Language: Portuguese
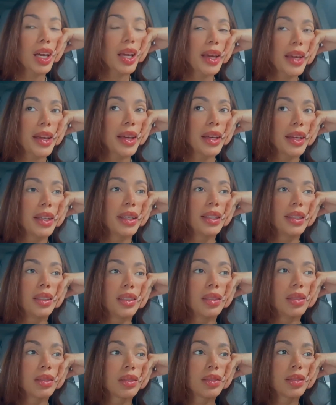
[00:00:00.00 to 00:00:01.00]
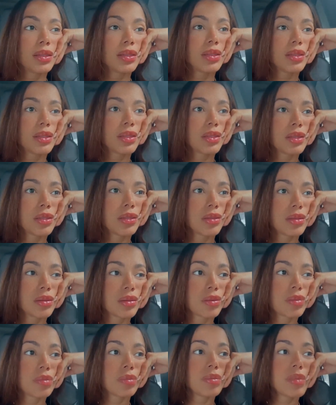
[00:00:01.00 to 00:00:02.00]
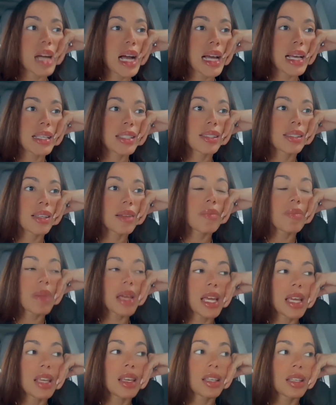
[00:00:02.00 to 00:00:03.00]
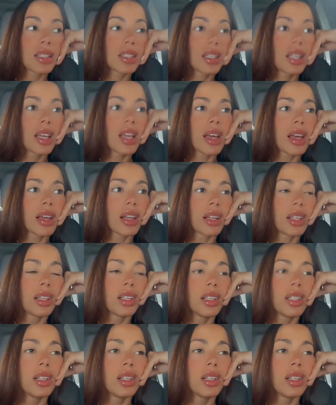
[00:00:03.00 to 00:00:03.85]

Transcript: É, mas também é,